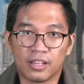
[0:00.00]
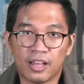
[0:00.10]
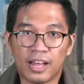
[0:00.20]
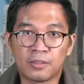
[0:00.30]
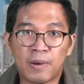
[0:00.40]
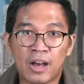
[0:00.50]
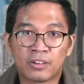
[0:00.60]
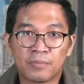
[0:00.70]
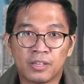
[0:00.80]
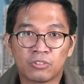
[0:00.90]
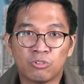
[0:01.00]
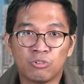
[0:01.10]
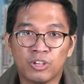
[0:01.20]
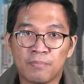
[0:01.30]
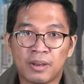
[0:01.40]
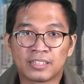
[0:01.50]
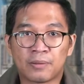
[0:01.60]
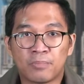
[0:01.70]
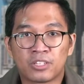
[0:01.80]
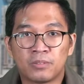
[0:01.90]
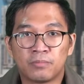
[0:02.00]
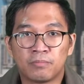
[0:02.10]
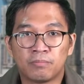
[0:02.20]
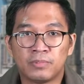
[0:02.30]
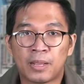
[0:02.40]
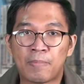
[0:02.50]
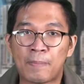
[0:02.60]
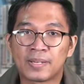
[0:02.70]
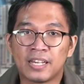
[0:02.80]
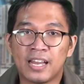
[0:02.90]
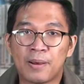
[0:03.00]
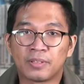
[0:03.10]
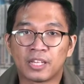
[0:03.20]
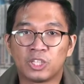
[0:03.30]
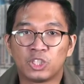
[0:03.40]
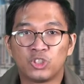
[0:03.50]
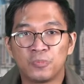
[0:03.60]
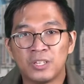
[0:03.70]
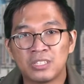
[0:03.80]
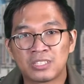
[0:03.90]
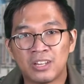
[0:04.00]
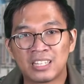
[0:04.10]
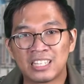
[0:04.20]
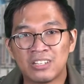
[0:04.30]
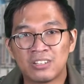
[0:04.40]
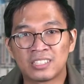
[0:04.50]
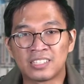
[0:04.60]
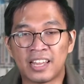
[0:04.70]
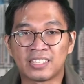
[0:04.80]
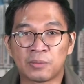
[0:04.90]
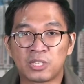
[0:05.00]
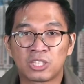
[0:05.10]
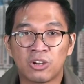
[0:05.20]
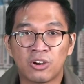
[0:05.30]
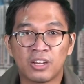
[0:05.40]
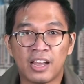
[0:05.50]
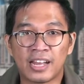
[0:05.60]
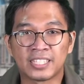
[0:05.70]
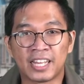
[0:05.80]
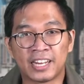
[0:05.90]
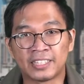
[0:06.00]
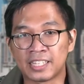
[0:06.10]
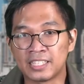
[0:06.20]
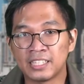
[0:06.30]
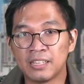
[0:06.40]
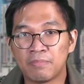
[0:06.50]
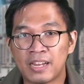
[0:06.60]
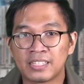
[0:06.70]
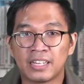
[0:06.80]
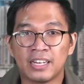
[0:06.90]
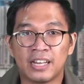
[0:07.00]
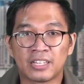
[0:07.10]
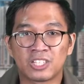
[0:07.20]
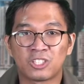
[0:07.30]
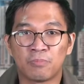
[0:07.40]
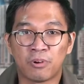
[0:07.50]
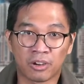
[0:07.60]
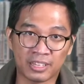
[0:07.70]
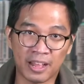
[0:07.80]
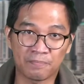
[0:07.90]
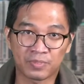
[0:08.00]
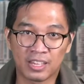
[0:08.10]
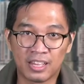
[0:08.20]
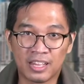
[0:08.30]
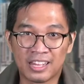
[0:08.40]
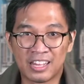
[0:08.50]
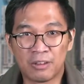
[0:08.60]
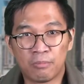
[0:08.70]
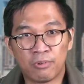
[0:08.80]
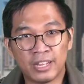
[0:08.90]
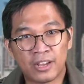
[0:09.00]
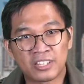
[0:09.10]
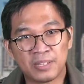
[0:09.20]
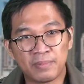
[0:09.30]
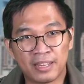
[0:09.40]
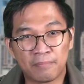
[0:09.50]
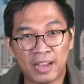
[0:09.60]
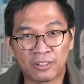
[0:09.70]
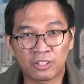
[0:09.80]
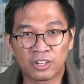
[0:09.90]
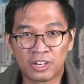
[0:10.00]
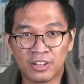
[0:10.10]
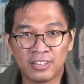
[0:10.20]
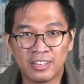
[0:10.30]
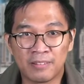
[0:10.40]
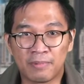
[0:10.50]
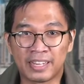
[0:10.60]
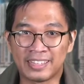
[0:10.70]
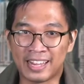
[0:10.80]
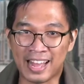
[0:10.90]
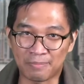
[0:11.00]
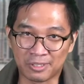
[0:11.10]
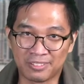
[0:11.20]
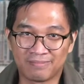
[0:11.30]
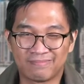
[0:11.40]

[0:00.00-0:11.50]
At bago kami tuluyang magtapos, Nagpapasalamat ng Tribune News on Q sa The SM Store at sa Araneta City para sa kanilang suporta. Muli ako si Miguel Pao Tagonon. Magandang hapon.